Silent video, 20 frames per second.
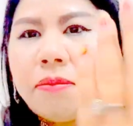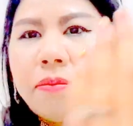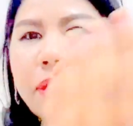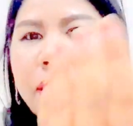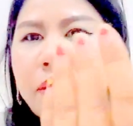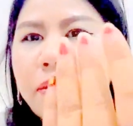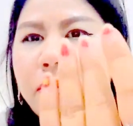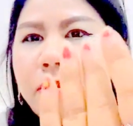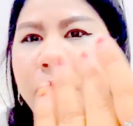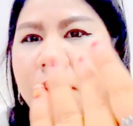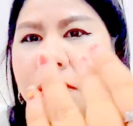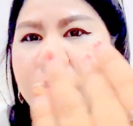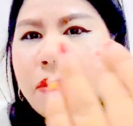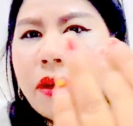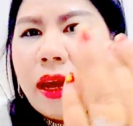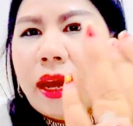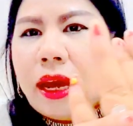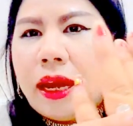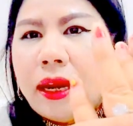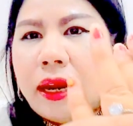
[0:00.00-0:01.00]
เป็นเป็นแหว
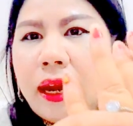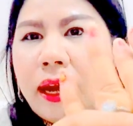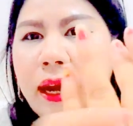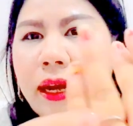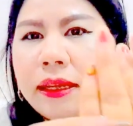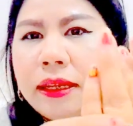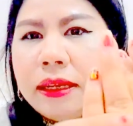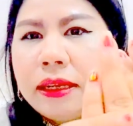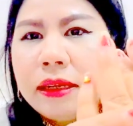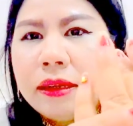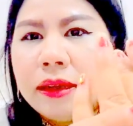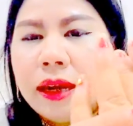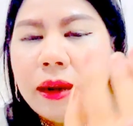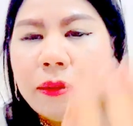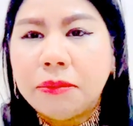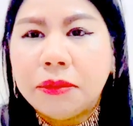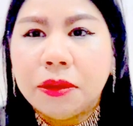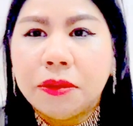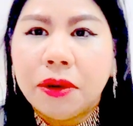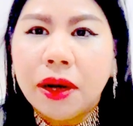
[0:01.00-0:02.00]
นนะคะ ที่เรา
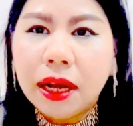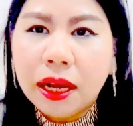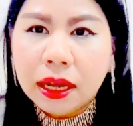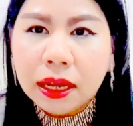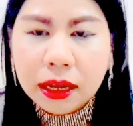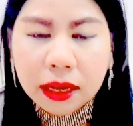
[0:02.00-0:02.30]
ทำแต่ว่า